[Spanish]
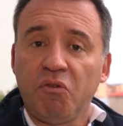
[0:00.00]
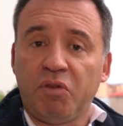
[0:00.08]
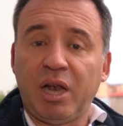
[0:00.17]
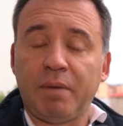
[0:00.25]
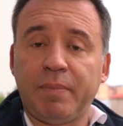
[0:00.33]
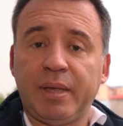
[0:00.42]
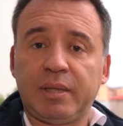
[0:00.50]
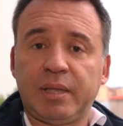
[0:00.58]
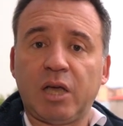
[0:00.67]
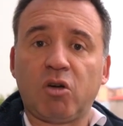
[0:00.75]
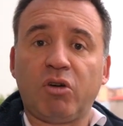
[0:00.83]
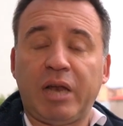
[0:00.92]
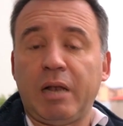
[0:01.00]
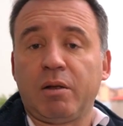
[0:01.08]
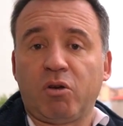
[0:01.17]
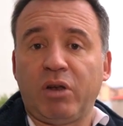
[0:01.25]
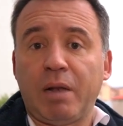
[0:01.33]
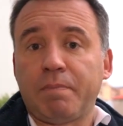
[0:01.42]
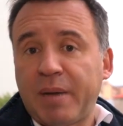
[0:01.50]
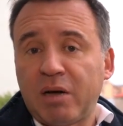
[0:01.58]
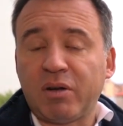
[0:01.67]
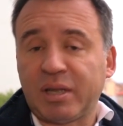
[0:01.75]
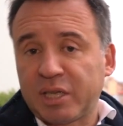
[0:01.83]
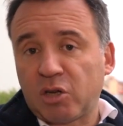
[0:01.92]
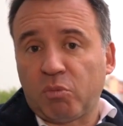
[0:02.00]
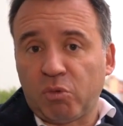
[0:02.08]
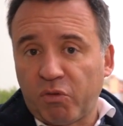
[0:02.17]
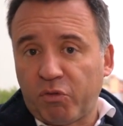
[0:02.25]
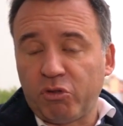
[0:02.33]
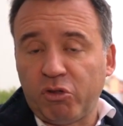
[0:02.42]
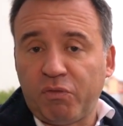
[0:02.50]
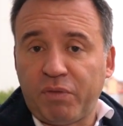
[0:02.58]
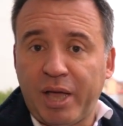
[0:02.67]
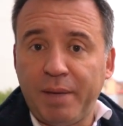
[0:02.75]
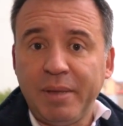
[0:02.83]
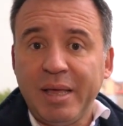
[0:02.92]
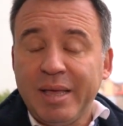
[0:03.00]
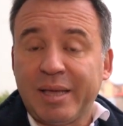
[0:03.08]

finalmente con el, con el pago que hace como los fondos FAEB